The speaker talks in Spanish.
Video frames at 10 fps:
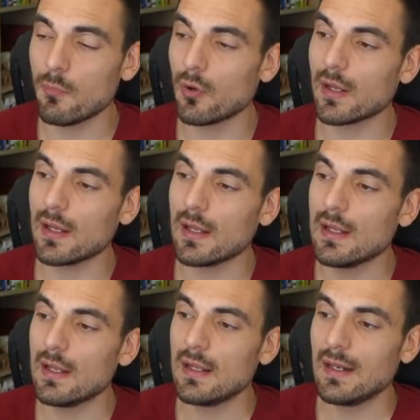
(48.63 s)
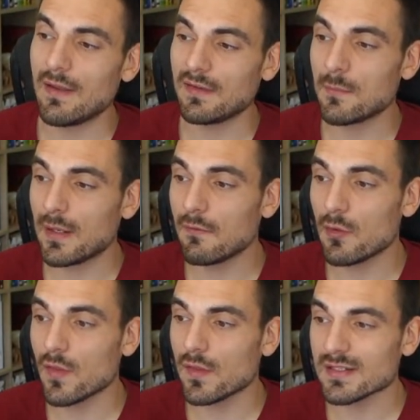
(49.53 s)
Porque la vitamina
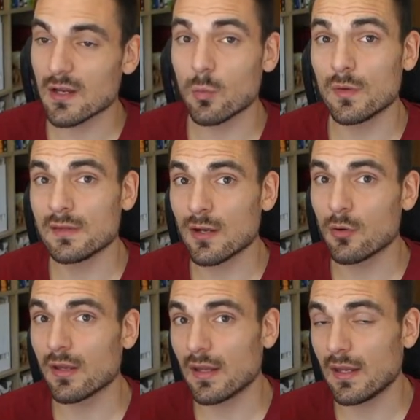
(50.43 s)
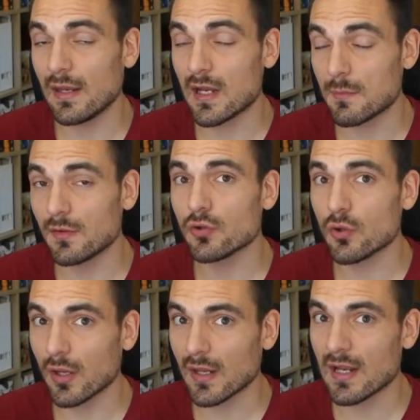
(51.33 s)
B12 se encuentra en, alimentos
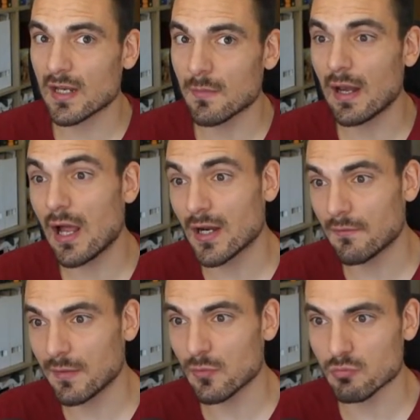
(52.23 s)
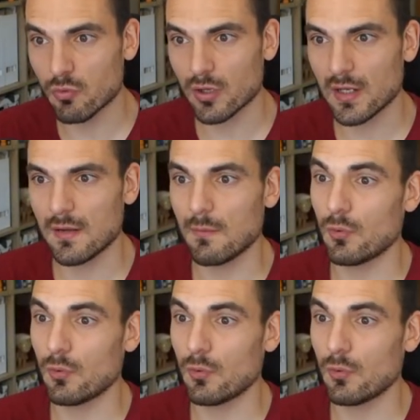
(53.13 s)
de origen animal. Ahora veremos por qué.